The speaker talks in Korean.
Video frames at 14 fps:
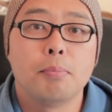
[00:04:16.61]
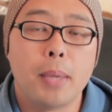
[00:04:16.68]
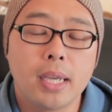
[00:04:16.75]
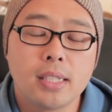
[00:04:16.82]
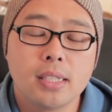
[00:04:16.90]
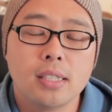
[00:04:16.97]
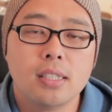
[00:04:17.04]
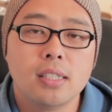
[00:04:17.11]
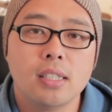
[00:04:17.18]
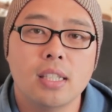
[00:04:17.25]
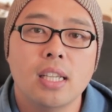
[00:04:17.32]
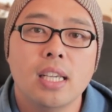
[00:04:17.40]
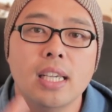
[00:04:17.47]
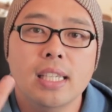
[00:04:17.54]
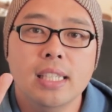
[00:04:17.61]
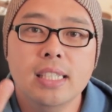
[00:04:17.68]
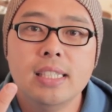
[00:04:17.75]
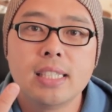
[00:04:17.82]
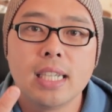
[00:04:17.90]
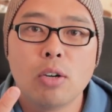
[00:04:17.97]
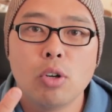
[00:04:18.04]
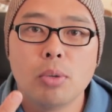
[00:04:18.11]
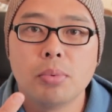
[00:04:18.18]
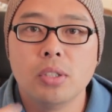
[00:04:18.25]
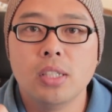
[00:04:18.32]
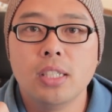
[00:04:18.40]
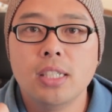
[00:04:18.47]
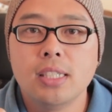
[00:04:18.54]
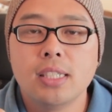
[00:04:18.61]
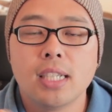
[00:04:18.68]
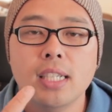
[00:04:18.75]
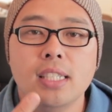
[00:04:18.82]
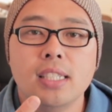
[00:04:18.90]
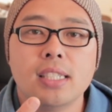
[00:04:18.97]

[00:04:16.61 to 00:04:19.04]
백신은 2차 회분, 1차,